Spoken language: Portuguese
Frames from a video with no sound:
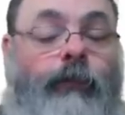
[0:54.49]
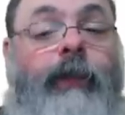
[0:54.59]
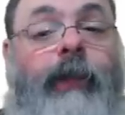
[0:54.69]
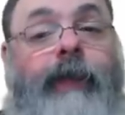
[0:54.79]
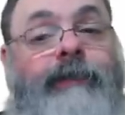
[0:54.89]

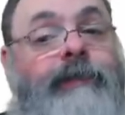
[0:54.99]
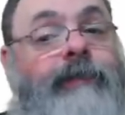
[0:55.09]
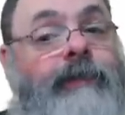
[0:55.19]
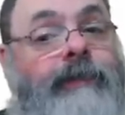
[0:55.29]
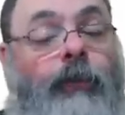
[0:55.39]
E essa
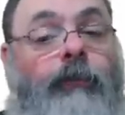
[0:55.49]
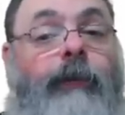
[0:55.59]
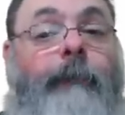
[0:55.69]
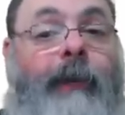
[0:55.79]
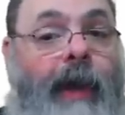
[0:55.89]
inscrição
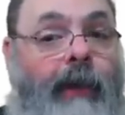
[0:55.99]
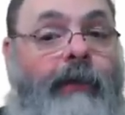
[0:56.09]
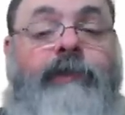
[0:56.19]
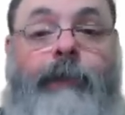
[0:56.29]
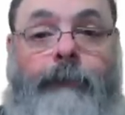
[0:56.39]
é paga,
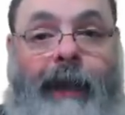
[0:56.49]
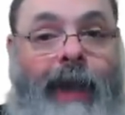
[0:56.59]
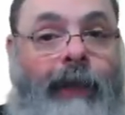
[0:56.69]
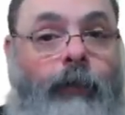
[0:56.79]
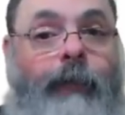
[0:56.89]
você
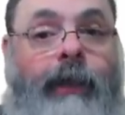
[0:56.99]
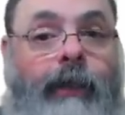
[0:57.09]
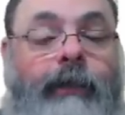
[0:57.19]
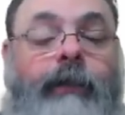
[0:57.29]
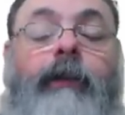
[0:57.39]
paga uma
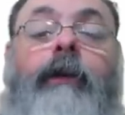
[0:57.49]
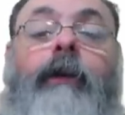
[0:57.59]
grana